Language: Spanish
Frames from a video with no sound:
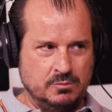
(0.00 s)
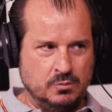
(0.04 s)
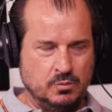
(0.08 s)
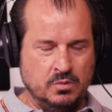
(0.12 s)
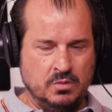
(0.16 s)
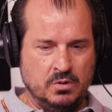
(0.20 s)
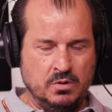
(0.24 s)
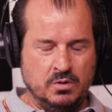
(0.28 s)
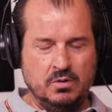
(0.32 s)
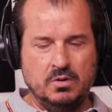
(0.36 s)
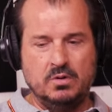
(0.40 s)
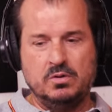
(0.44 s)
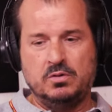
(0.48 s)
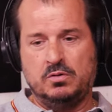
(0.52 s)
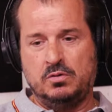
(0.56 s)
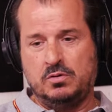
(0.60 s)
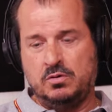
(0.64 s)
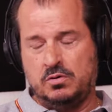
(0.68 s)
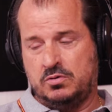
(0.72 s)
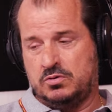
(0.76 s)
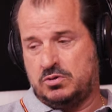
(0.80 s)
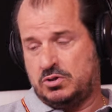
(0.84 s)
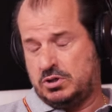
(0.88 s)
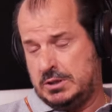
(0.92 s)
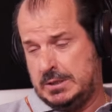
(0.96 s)
Uno.
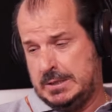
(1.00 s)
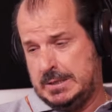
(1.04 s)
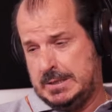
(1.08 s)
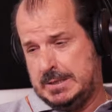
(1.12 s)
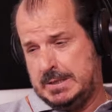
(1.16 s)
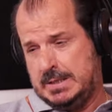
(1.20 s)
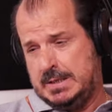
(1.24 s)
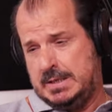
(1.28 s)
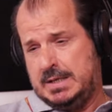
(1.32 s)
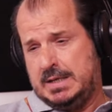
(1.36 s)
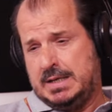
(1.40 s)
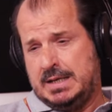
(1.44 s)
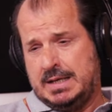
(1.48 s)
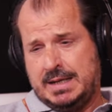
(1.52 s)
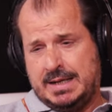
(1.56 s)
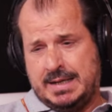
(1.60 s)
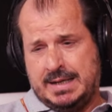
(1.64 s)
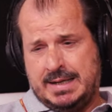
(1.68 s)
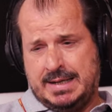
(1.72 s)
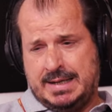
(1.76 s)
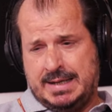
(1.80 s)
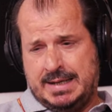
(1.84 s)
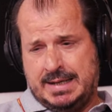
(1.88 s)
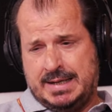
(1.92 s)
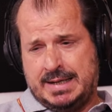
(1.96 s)
Dos.
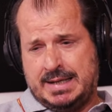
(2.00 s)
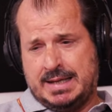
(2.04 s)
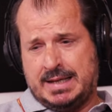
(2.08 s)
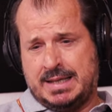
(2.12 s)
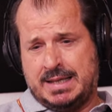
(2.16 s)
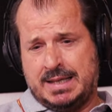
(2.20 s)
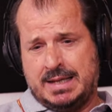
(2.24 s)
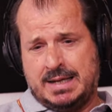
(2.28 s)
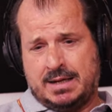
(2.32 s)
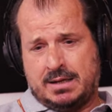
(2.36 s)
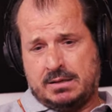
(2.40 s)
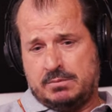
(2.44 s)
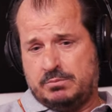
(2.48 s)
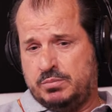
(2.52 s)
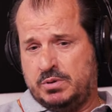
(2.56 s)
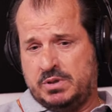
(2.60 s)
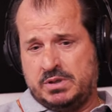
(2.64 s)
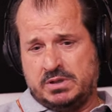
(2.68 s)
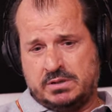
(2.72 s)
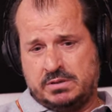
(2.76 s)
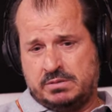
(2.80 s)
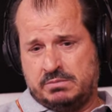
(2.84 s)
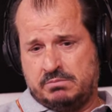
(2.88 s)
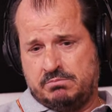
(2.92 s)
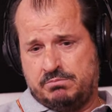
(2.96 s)
Cazar,
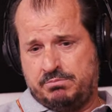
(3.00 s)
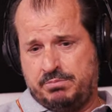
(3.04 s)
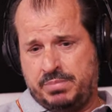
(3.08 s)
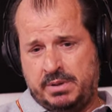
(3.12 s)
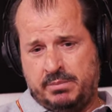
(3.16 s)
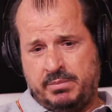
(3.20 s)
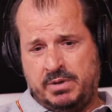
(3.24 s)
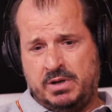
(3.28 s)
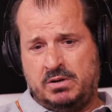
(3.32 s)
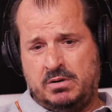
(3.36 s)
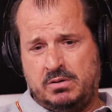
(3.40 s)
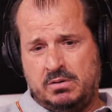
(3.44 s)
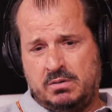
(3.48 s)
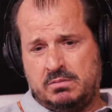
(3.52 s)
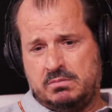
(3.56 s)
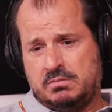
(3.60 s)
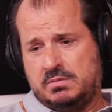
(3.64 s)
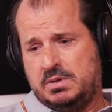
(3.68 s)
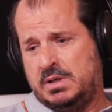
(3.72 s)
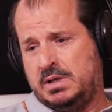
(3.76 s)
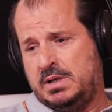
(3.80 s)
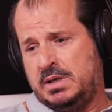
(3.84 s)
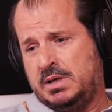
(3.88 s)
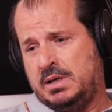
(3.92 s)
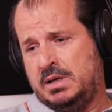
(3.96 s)
pues primero,
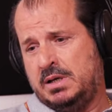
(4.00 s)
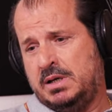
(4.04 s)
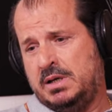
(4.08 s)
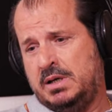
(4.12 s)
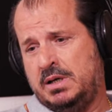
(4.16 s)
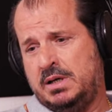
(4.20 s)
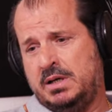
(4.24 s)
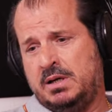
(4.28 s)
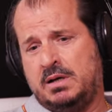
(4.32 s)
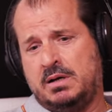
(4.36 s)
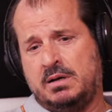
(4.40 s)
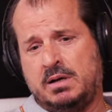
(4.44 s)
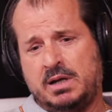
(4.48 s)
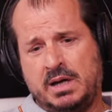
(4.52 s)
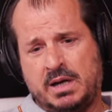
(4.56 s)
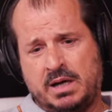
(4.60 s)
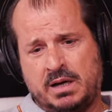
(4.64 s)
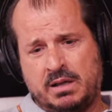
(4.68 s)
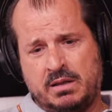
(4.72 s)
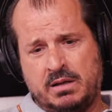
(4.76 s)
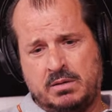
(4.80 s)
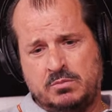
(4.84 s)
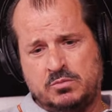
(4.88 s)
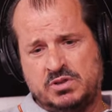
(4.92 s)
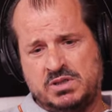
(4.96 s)
he
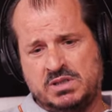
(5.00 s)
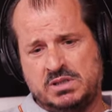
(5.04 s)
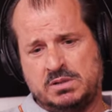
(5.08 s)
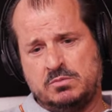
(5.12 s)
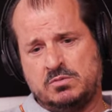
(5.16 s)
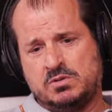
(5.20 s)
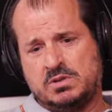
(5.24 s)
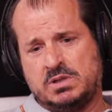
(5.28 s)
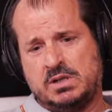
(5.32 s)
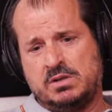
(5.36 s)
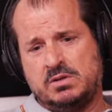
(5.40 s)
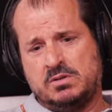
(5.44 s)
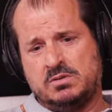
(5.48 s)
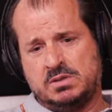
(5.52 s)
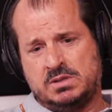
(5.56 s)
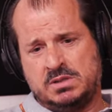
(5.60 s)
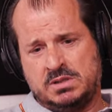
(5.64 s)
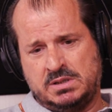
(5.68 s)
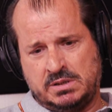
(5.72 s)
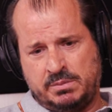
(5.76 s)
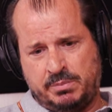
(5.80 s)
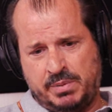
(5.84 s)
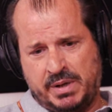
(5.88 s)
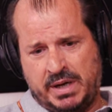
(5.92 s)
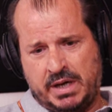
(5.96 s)
cazado muchísimos años
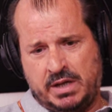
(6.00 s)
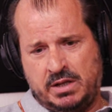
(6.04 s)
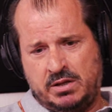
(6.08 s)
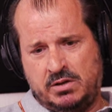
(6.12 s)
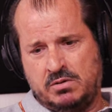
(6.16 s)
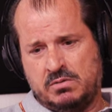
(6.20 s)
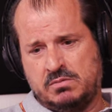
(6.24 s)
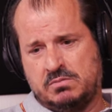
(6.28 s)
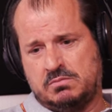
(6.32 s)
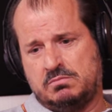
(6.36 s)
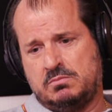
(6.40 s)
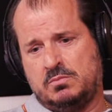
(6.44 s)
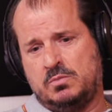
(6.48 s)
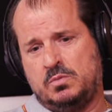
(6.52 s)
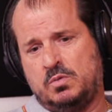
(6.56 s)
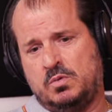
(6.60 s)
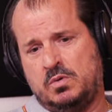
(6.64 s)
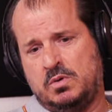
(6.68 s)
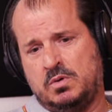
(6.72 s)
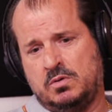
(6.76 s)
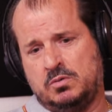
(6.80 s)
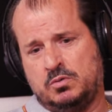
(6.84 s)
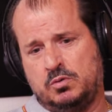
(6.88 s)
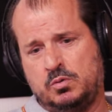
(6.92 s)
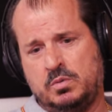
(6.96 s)
desde pequeño.
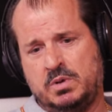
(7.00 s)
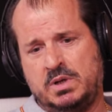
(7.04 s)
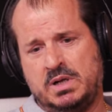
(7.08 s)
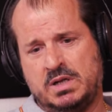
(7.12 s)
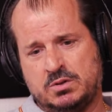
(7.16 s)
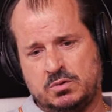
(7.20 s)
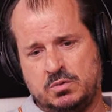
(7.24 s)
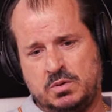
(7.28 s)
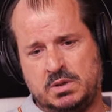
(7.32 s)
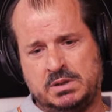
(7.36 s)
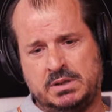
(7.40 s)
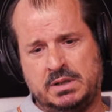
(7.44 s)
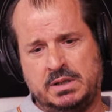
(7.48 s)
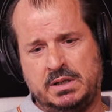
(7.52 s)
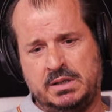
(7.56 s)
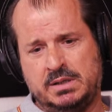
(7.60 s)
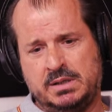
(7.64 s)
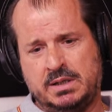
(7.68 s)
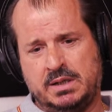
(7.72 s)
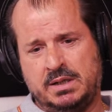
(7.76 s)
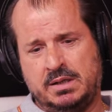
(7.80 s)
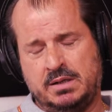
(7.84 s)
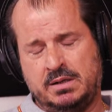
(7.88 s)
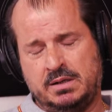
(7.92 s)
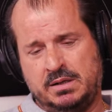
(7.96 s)
Luego tuve la suerte de
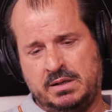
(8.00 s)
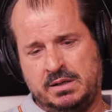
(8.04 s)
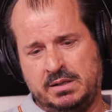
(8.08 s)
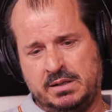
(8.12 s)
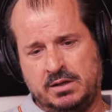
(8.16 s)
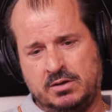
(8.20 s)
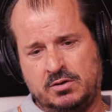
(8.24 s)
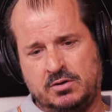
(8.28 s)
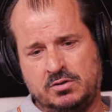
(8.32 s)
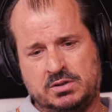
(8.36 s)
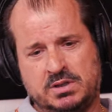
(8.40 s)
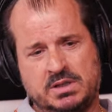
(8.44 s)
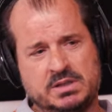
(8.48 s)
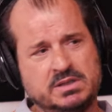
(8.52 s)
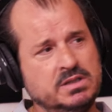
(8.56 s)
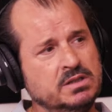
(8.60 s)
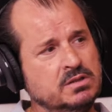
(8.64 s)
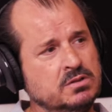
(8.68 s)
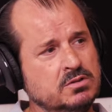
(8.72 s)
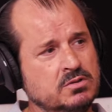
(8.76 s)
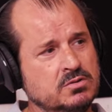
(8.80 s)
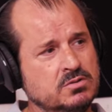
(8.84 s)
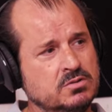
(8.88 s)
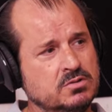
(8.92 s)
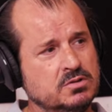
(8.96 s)
tener y tengo tres
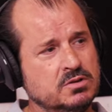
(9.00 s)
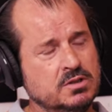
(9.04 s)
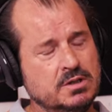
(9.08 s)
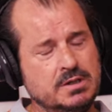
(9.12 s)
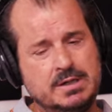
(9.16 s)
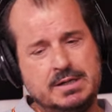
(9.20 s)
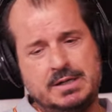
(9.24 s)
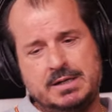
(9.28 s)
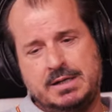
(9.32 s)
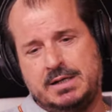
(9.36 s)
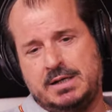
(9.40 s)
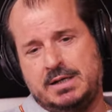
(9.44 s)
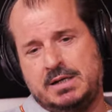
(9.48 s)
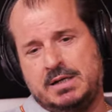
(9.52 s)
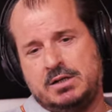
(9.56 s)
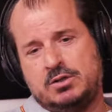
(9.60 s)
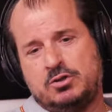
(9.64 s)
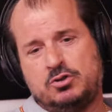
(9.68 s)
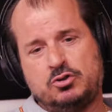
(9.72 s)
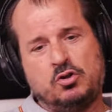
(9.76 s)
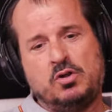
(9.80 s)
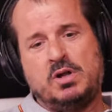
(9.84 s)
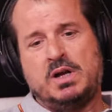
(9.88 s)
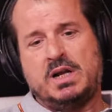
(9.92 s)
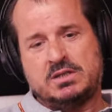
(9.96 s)
hijos
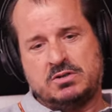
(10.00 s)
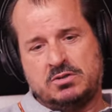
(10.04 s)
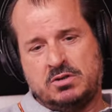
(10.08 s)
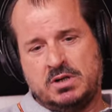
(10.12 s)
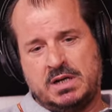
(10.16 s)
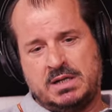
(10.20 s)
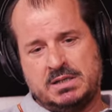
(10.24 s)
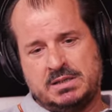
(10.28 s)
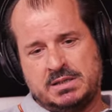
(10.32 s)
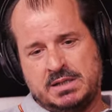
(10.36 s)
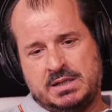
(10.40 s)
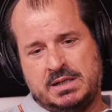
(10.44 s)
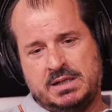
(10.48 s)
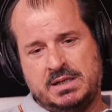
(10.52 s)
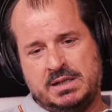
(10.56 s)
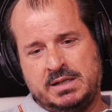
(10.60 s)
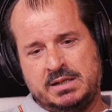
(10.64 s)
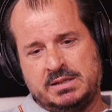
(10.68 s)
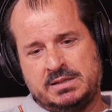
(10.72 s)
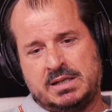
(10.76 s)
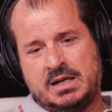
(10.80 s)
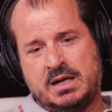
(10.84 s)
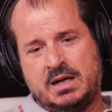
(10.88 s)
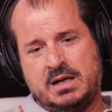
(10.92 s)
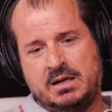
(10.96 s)
todas las horas que
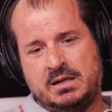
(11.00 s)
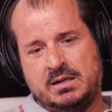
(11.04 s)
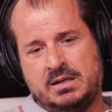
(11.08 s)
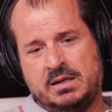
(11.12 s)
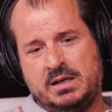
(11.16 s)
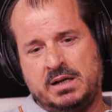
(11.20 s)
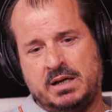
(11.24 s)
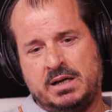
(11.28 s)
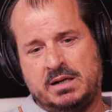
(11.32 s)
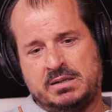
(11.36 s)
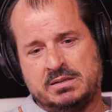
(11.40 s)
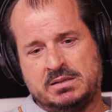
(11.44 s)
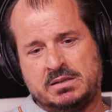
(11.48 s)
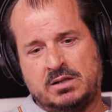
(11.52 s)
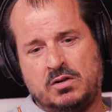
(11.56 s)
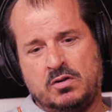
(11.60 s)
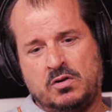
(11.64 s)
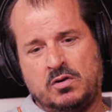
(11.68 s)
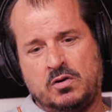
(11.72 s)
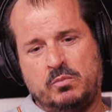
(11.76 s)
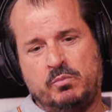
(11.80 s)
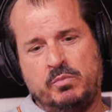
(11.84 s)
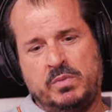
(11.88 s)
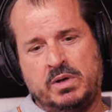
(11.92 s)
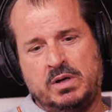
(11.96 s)
están y han estado
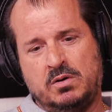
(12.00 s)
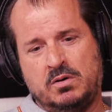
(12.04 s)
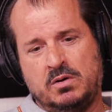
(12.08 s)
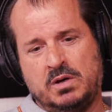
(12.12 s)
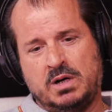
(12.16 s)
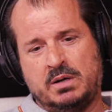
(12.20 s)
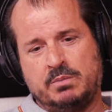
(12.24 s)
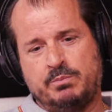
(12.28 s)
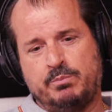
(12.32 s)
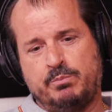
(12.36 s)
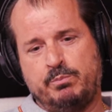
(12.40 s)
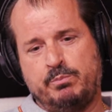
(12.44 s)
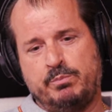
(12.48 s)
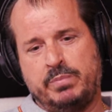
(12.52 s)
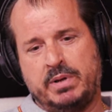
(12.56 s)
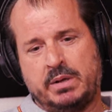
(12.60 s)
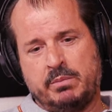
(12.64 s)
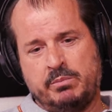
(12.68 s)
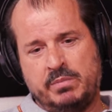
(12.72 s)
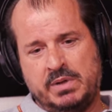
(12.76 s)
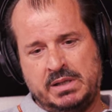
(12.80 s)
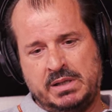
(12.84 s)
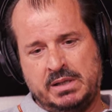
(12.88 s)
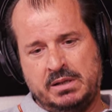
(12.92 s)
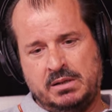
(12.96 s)
conmigo ha
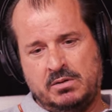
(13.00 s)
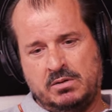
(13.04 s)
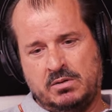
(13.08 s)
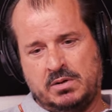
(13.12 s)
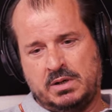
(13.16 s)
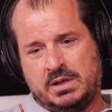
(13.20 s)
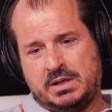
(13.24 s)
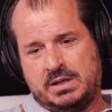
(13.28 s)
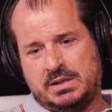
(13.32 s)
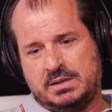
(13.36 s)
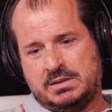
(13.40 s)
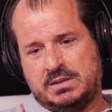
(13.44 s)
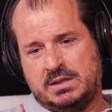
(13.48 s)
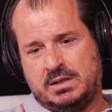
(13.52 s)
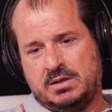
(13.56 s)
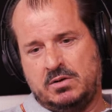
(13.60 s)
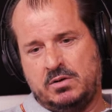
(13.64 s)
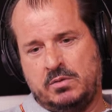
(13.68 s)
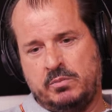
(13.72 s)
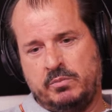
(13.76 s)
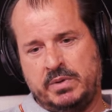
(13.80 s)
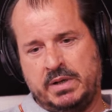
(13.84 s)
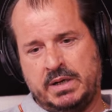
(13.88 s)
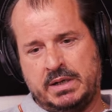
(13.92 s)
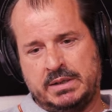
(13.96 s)
permitido que se
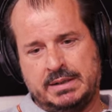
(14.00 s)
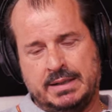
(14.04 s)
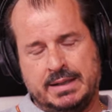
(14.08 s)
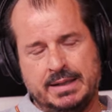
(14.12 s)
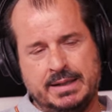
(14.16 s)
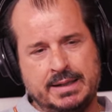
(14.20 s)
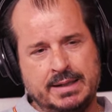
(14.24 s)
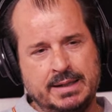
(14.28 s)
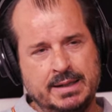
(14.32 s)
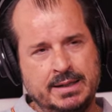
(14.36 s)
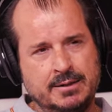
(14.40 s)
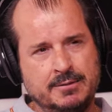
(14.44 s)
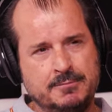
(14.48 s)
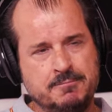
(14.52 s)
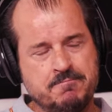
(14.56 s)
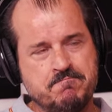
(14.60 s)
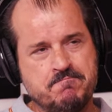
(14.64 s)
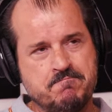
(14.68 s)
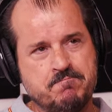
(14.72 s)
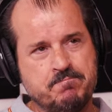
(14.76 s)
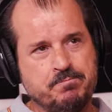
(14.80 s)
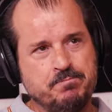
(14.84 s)
conviertan en,